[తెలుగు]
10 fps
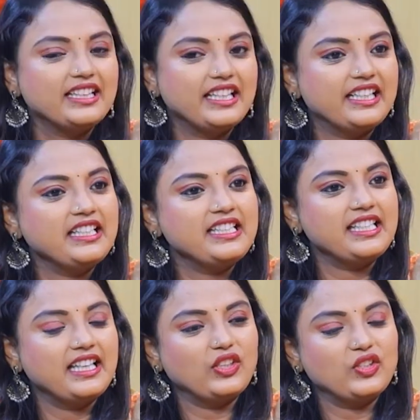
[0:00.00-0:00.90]
త్రిణీని
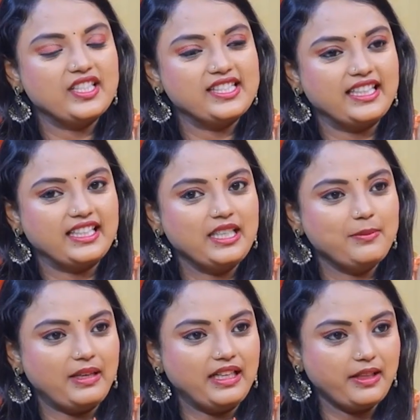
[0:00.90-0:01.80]
సీరియల్కి వచ్చేసరికి
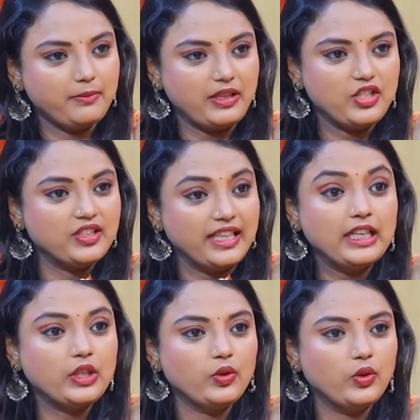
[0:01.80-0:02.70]
అంటే మంచి
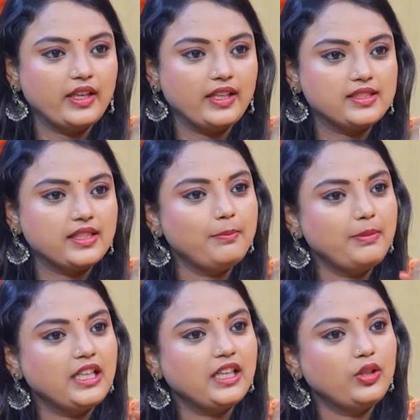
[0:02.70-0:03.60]
నెగిటివ్ రోల్ అయినా సరే
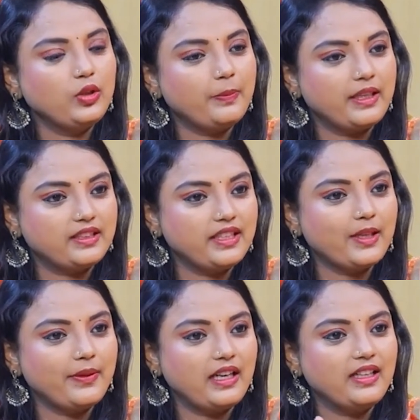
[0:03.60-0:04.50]
మీకంటూ
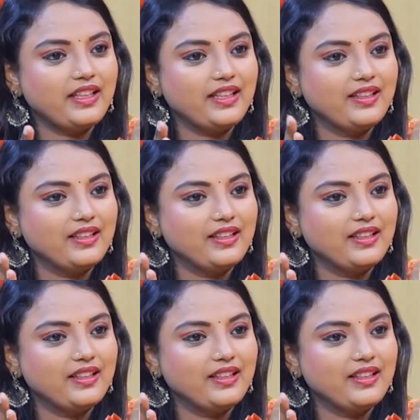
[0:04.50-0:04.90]
ప్రత్యేకమైన అంటే